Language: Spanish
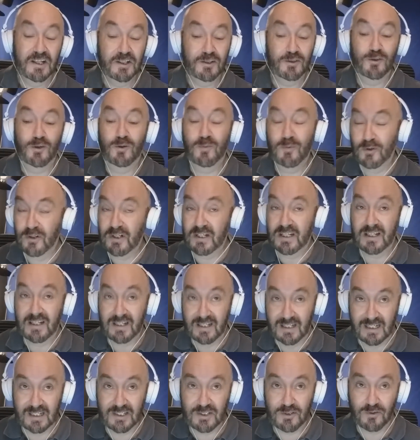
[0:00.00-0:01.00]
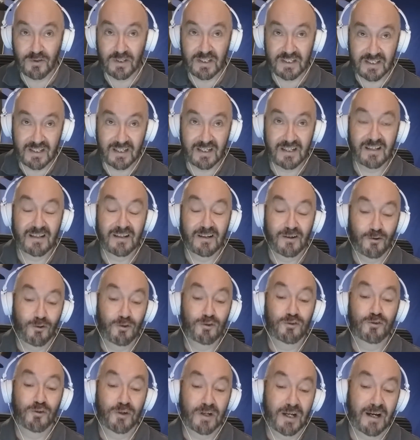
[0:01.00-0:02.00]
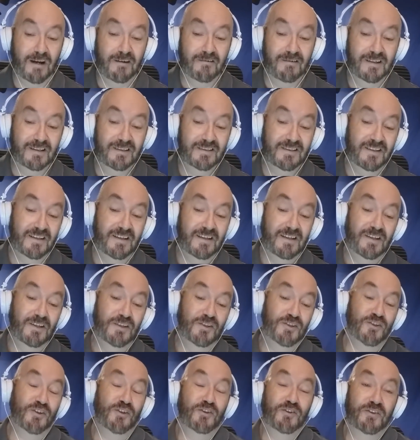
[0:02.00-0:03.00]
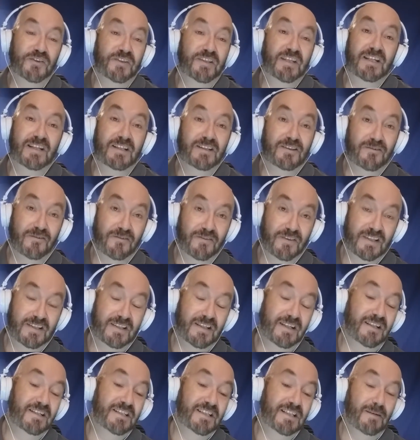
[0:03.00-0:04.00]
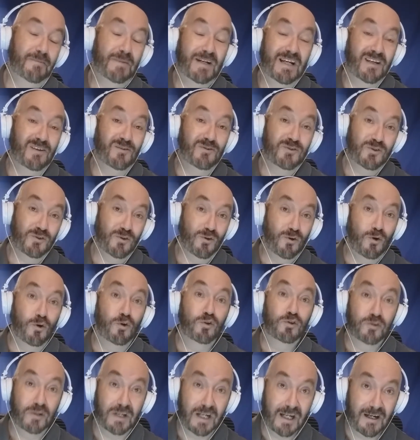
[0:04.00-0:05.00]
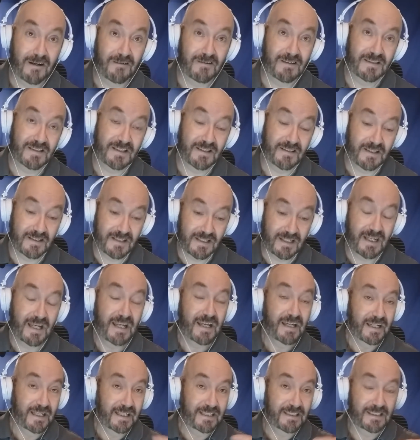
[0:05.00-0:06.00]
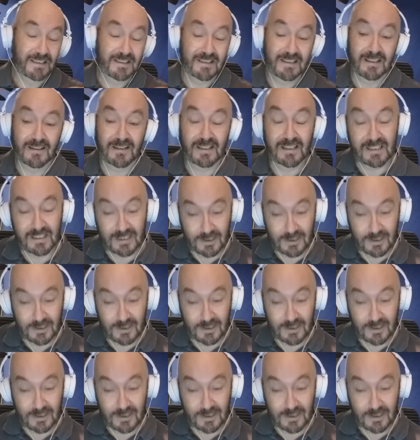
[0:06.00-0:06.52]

no por el hecho de ser honorables, son dignos de ser llamados honorables. Es decir, en, este,